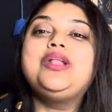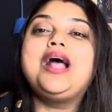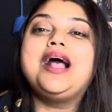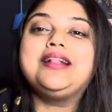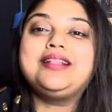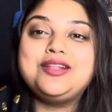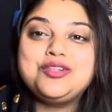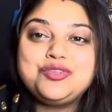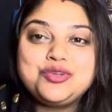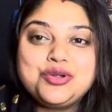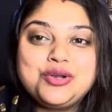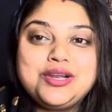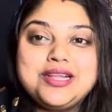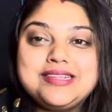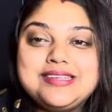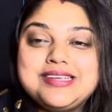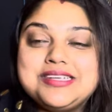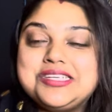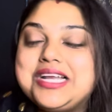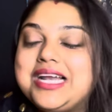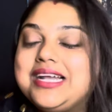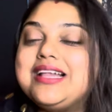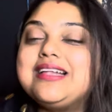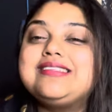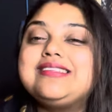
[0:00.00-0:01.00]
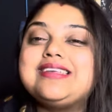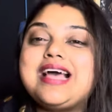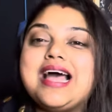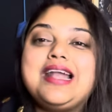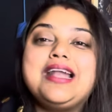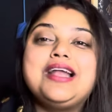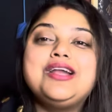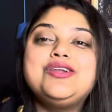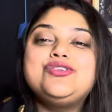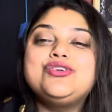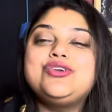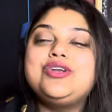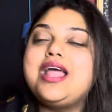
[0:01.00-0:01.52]
থাকতে চলেছে সেটা
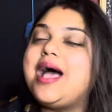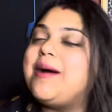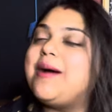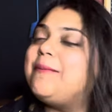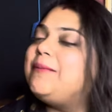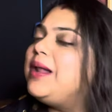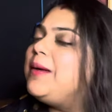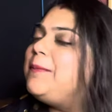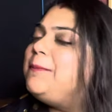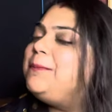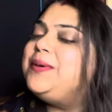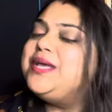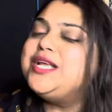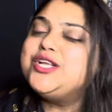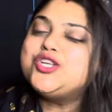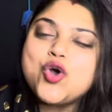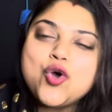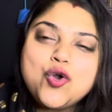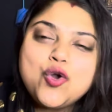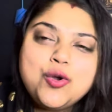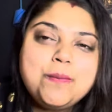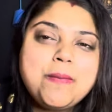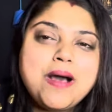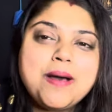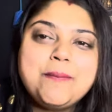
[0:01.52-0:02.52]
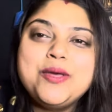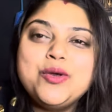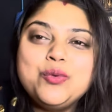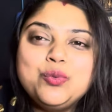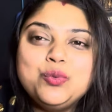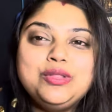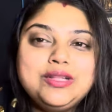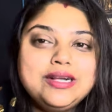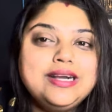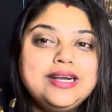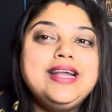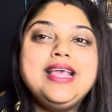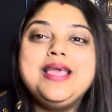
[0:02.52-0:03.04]
জানার জন্য আমরা ভীষণভাবে
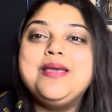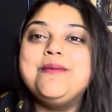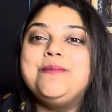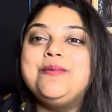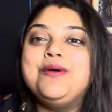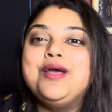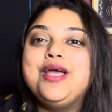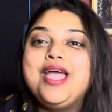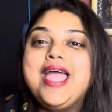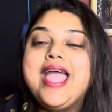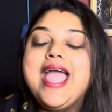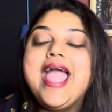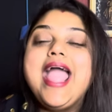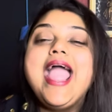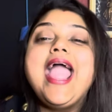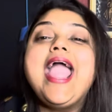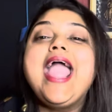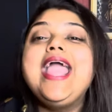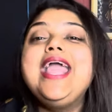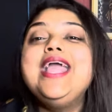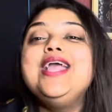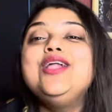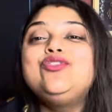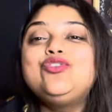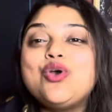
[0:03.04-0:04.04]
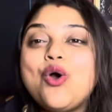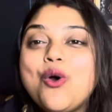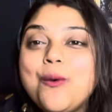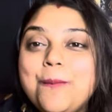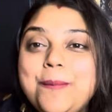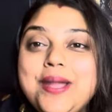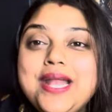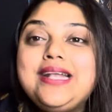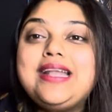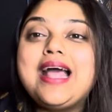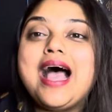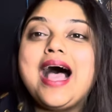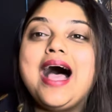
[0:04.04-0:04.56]
উদ্গ্রীব এই
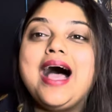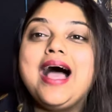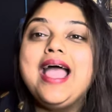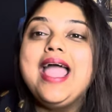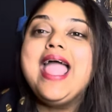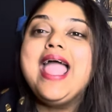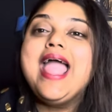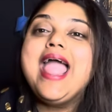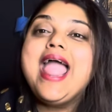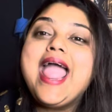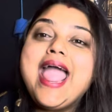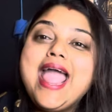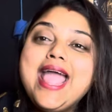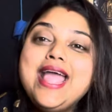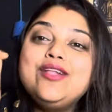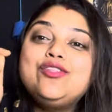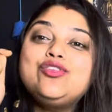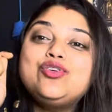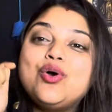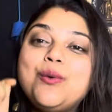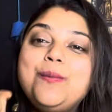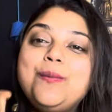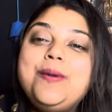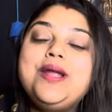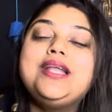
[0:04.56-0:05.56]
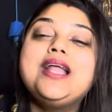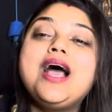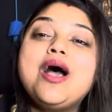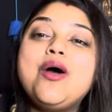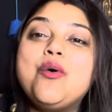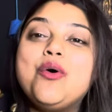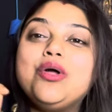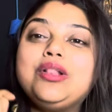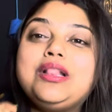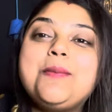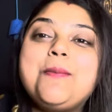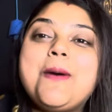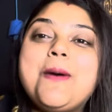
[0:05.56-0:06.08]
ছবিটা এই ছবিটা
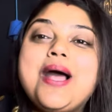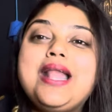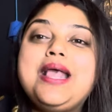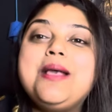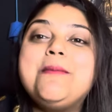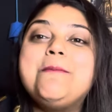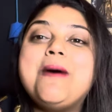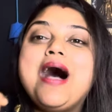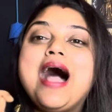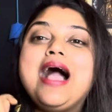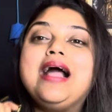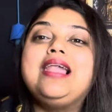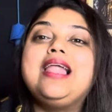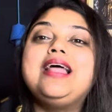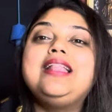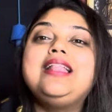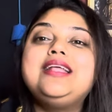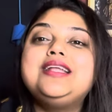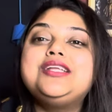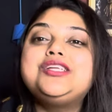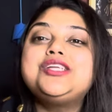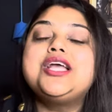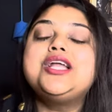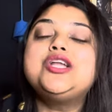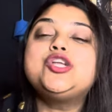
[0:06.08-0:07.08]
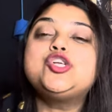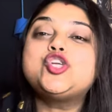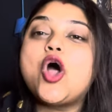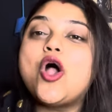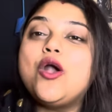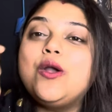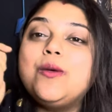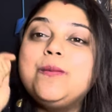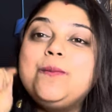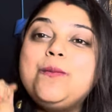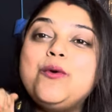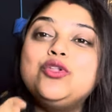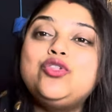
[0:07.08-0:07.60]
হতে পারে বাংলাদেশের
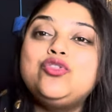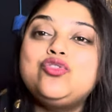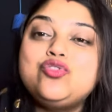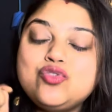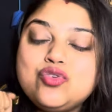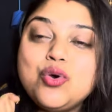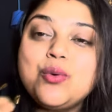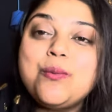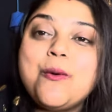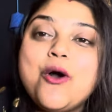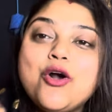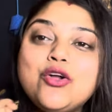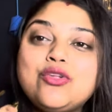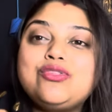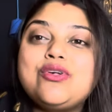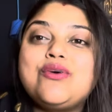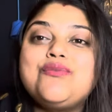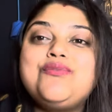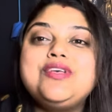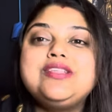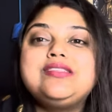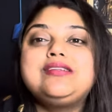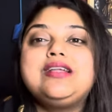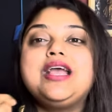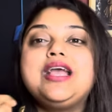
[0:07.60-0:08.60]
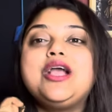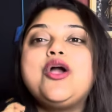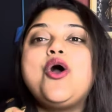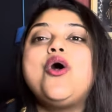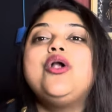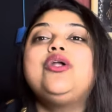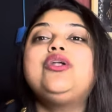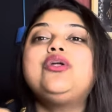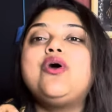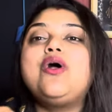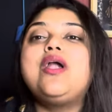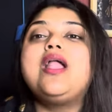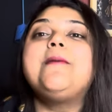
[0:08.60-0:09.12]
সর্বোচ্চ বক্স অফিস
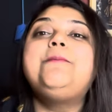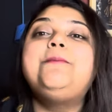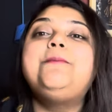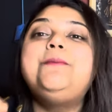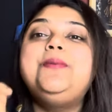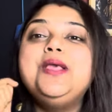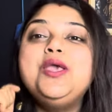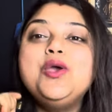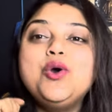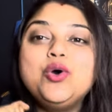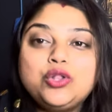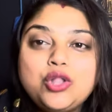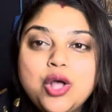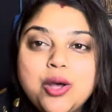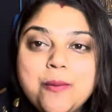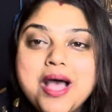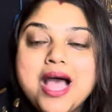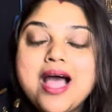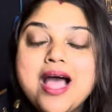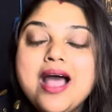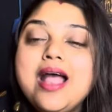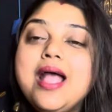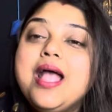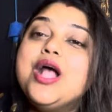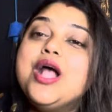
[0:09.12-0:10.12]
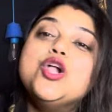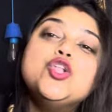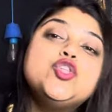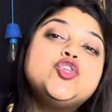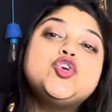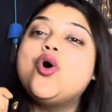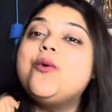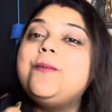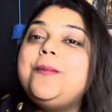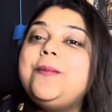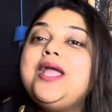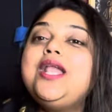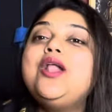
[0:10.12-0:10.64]
রেকর্ড করা প্রিয়তমা
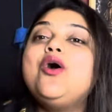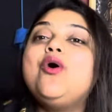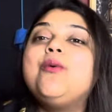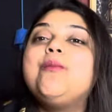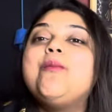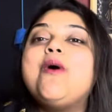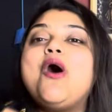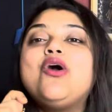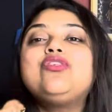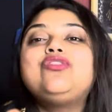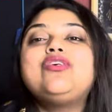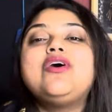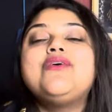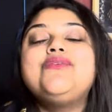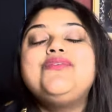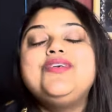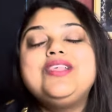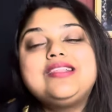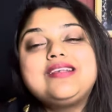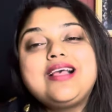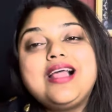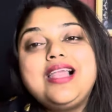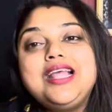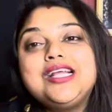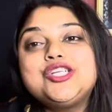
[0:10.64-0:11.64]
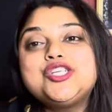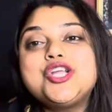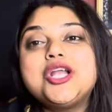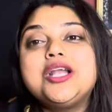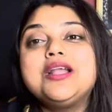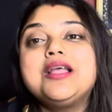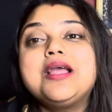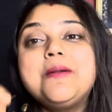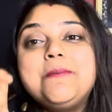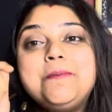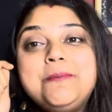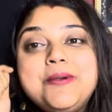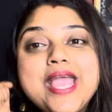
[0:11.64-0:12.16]
ছবিরও বক্স অফিস
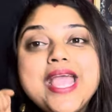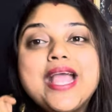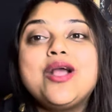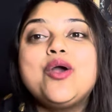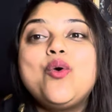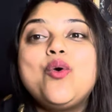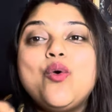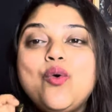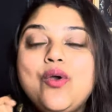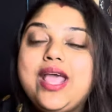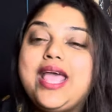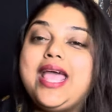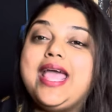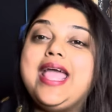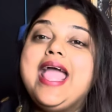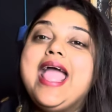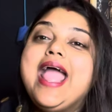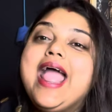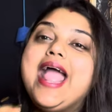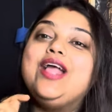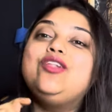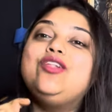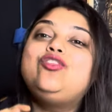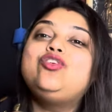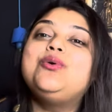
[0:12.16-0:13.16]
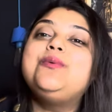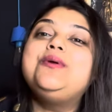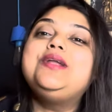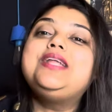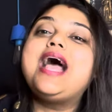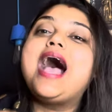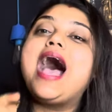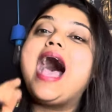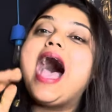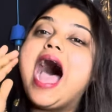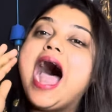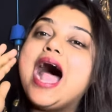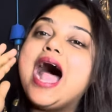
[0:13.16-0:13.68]
কালেকশনকে ব্রেক করে এই ছবিটা
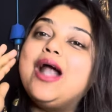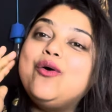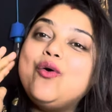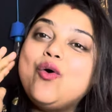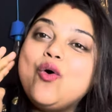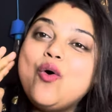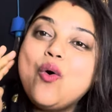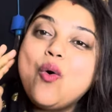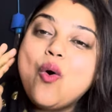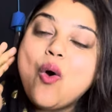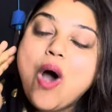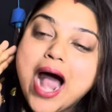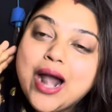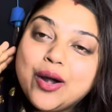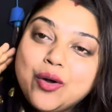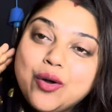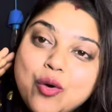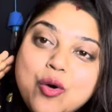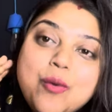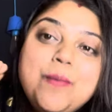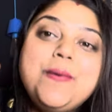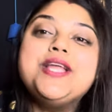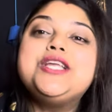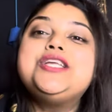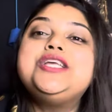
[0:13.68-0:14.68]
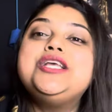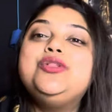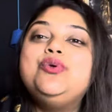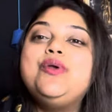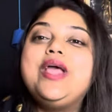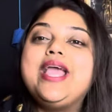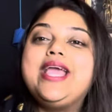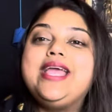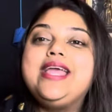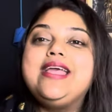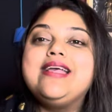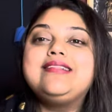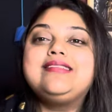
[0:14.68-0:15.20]
আরও আরও বেশি দূর
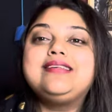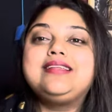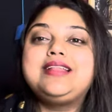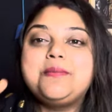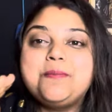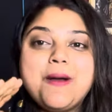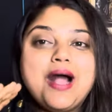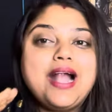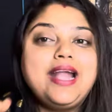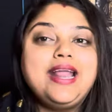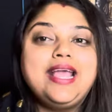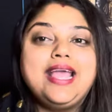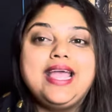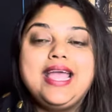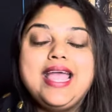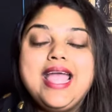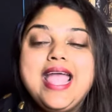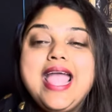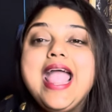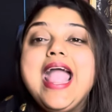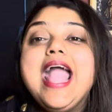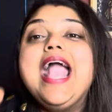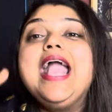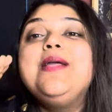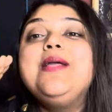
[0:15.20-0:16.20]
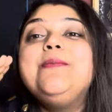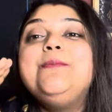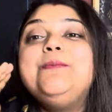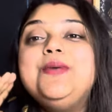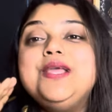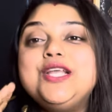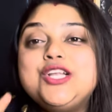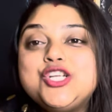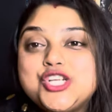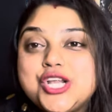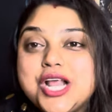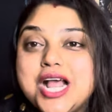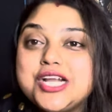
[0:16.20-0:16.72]
এগিয়ে যেতে পারে এই
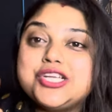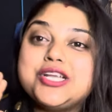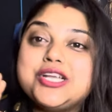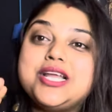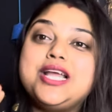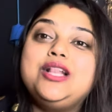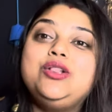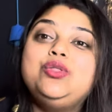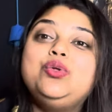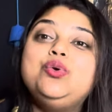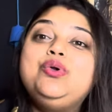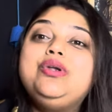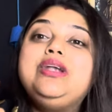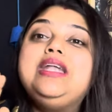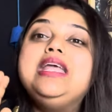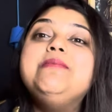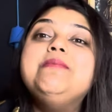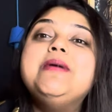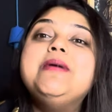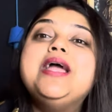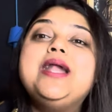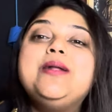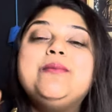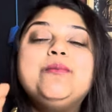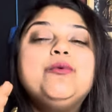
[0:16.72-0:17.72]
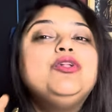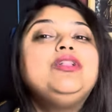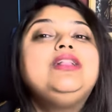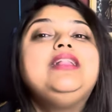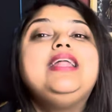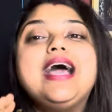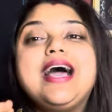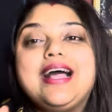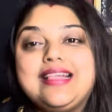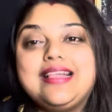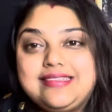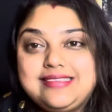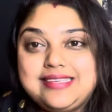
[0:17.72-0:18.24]
বিশ্বাস কিন্তু টিমের মধ্যে
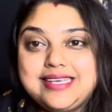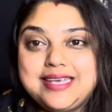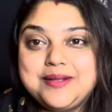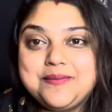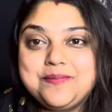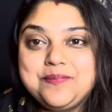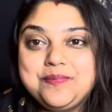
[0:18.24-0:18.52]
আছে